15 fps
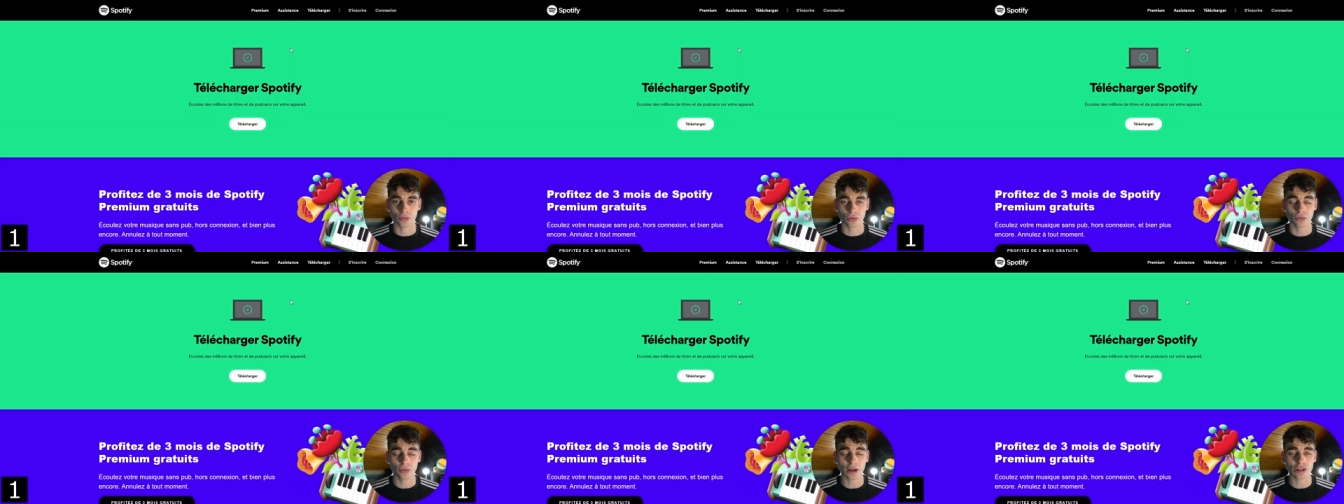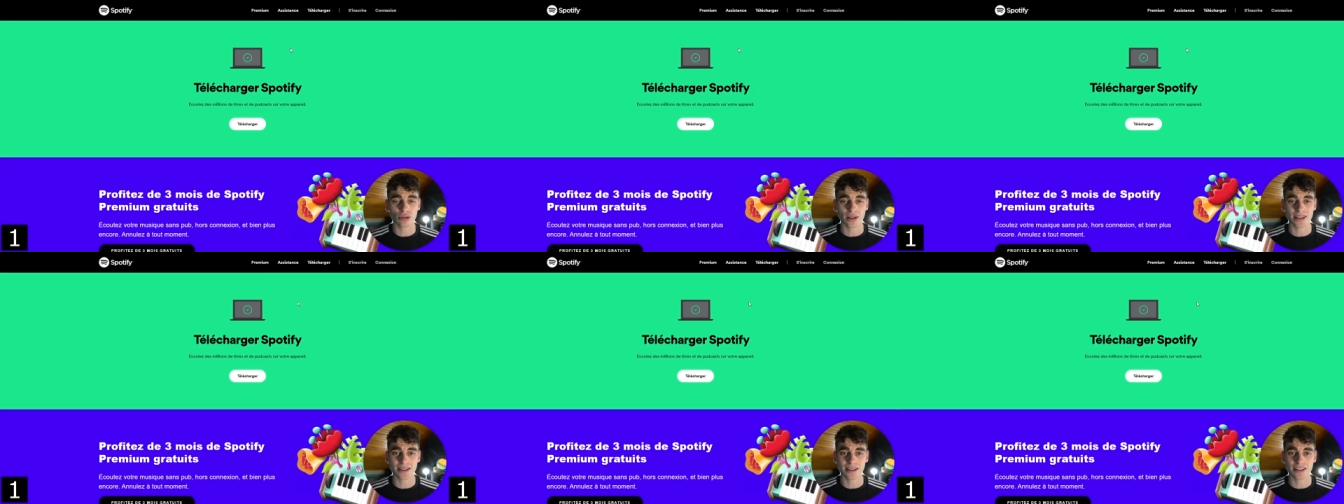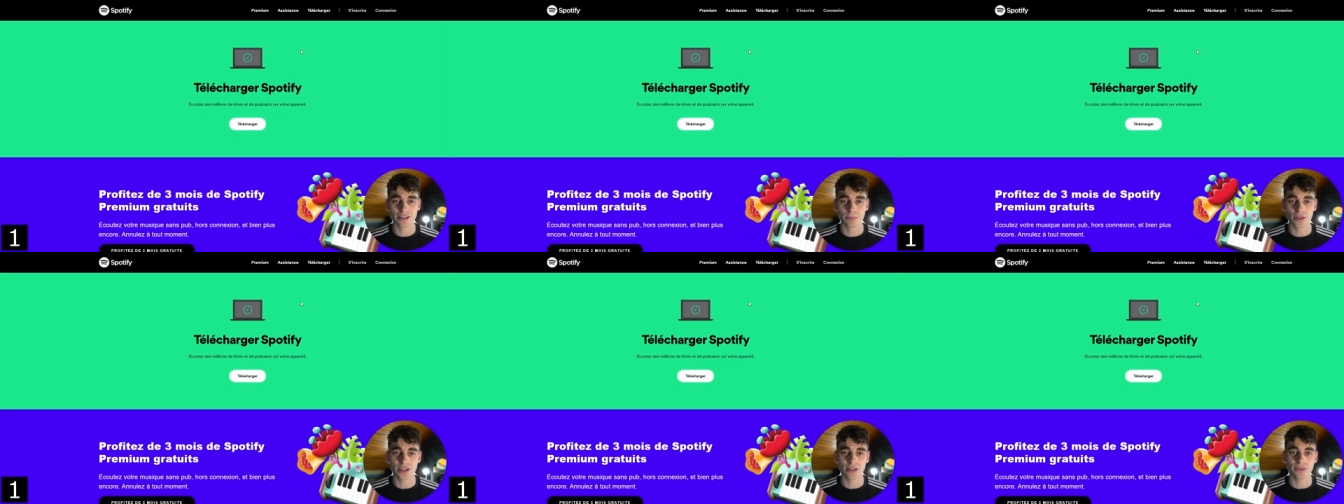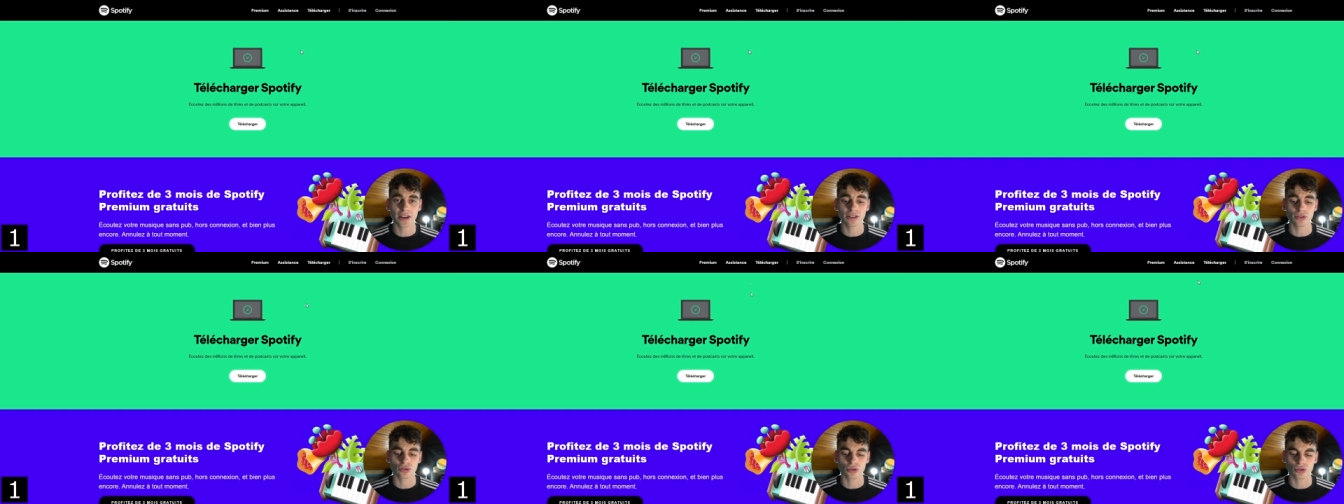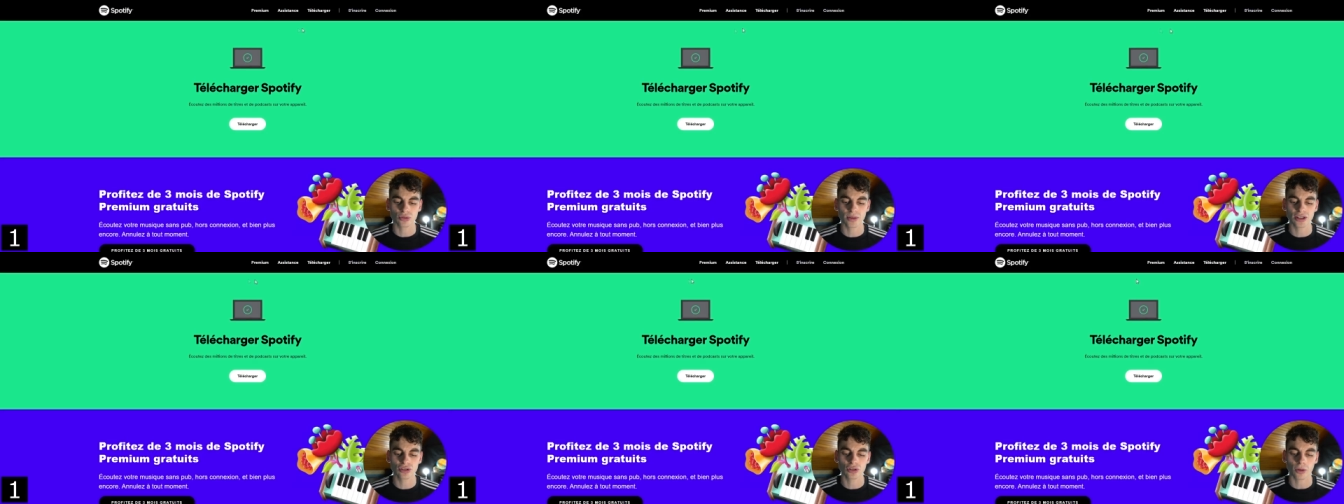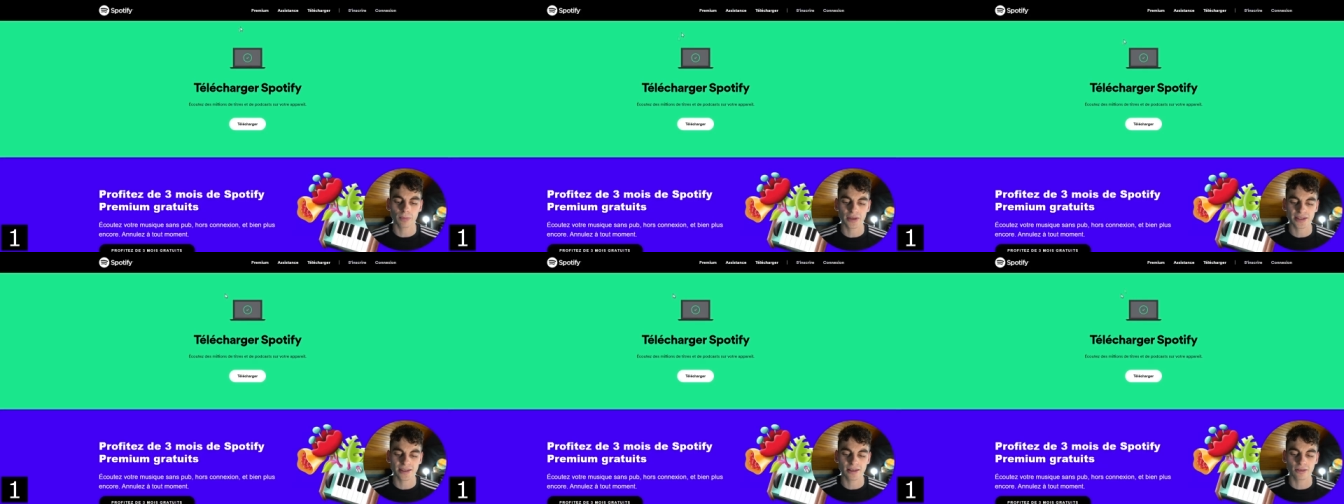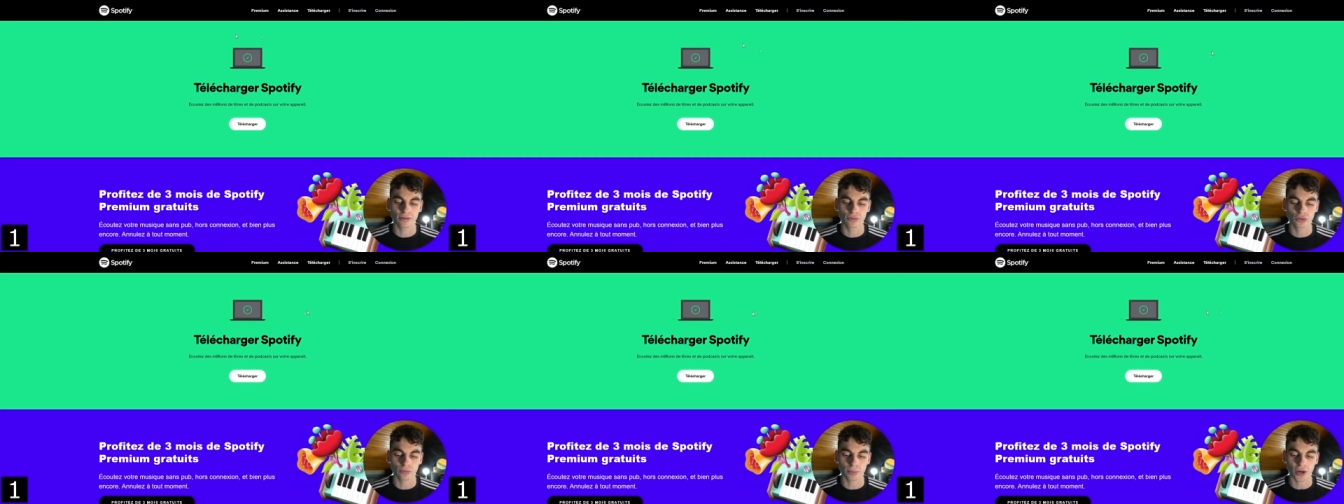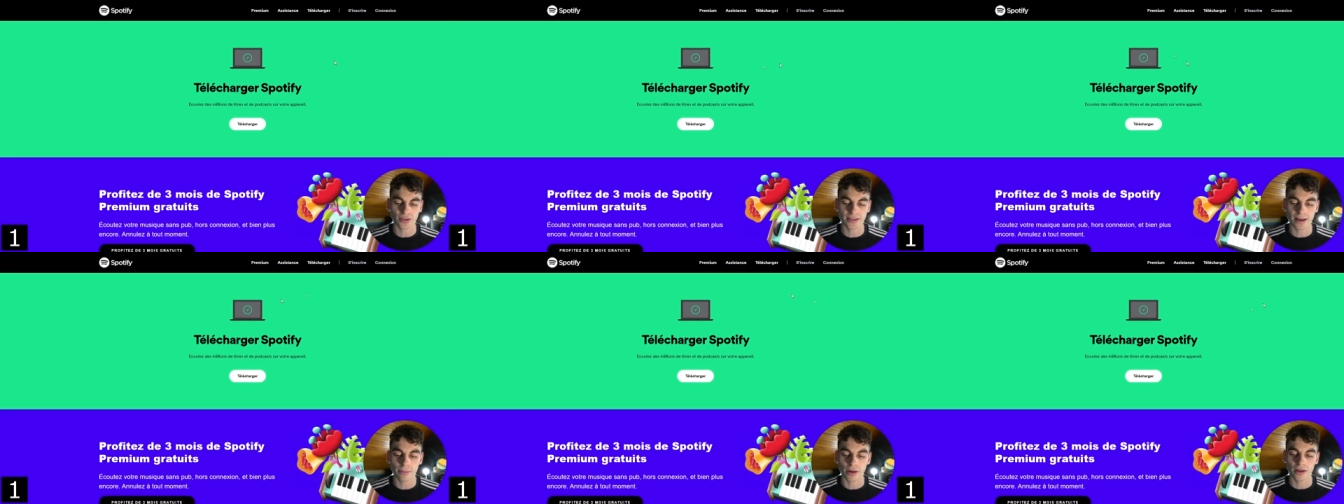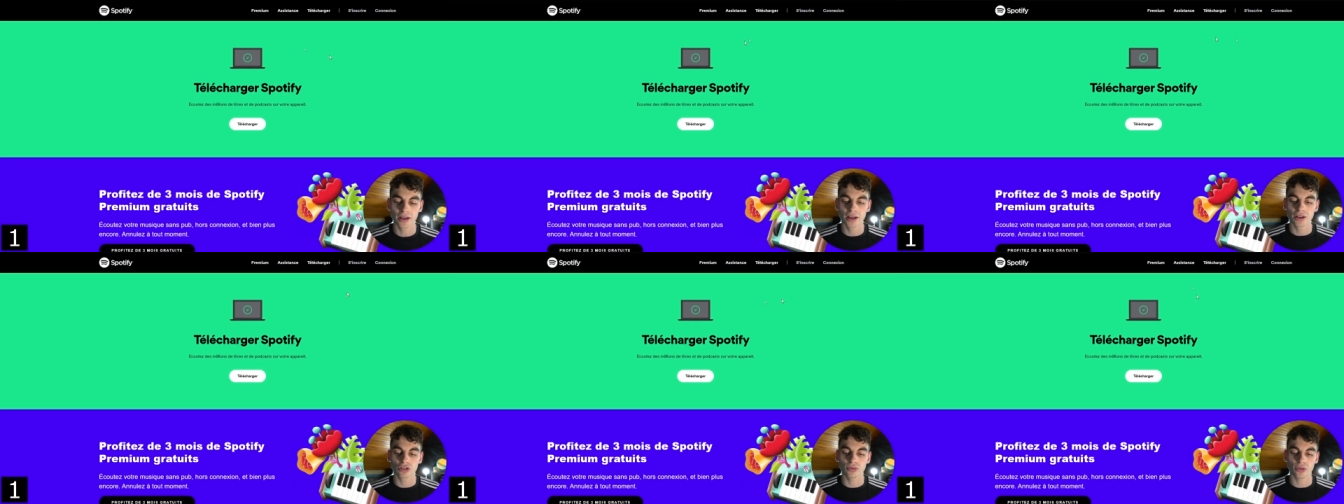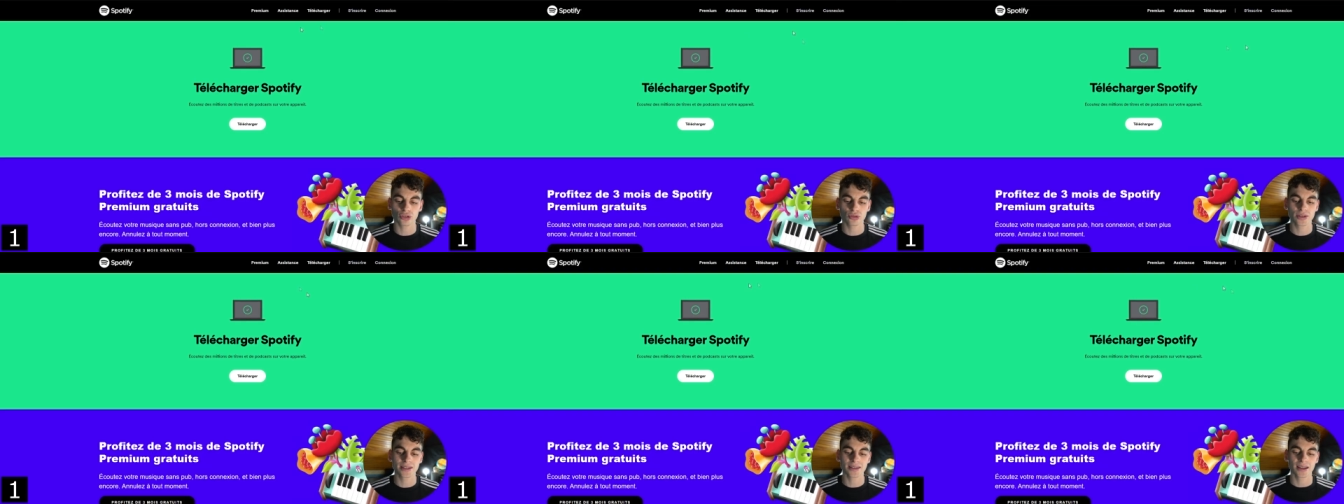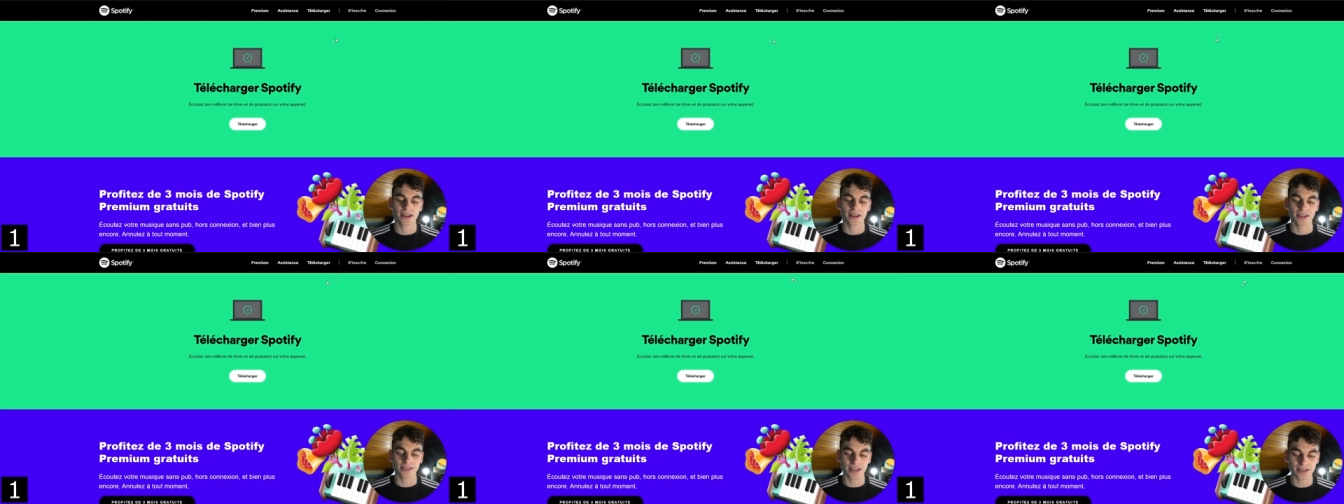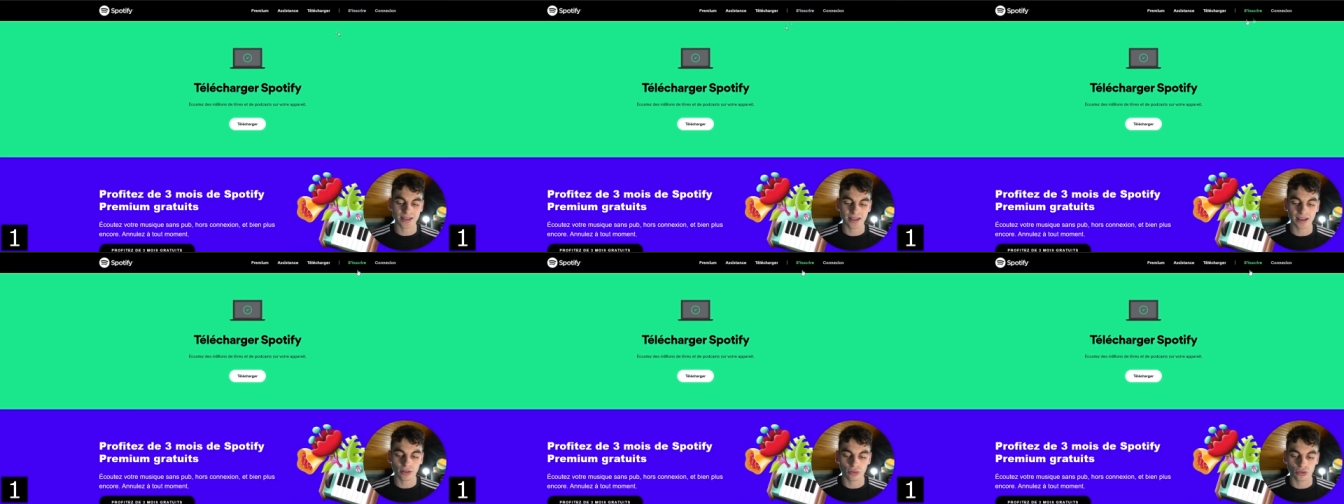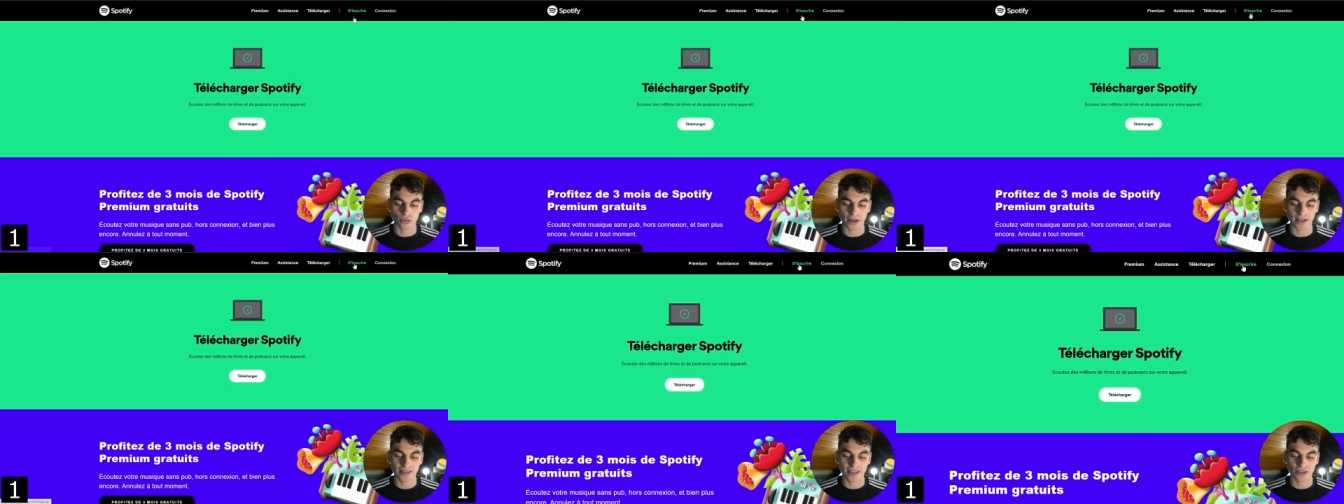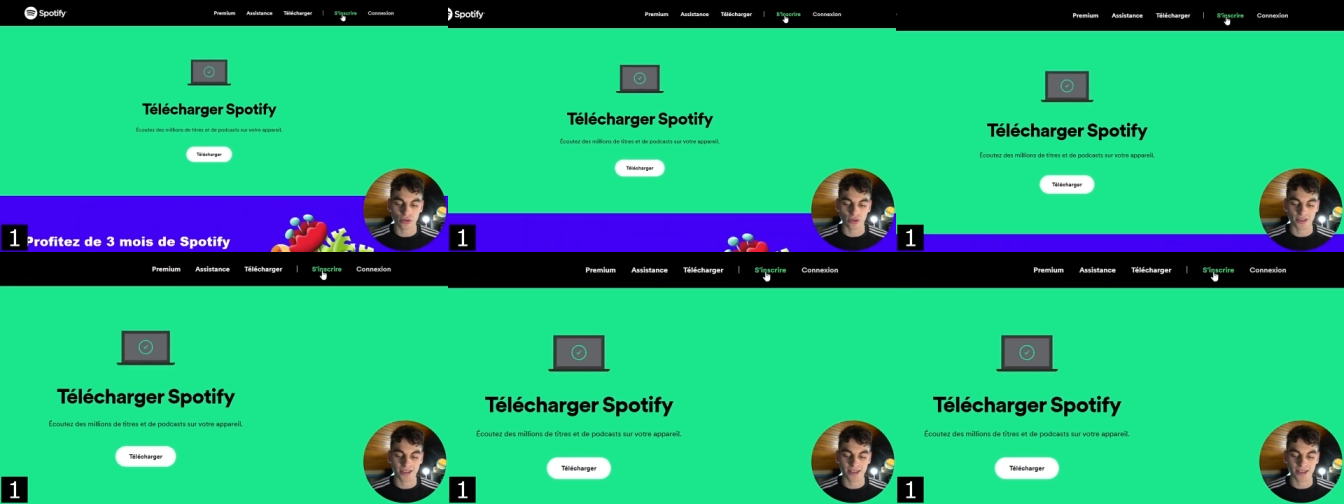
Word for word: Donc une fois que tu as installé Spotify, que ce soit sur PC ou ton portable, tu vas ensuite t'inscrire, donc tu vas cliquer sur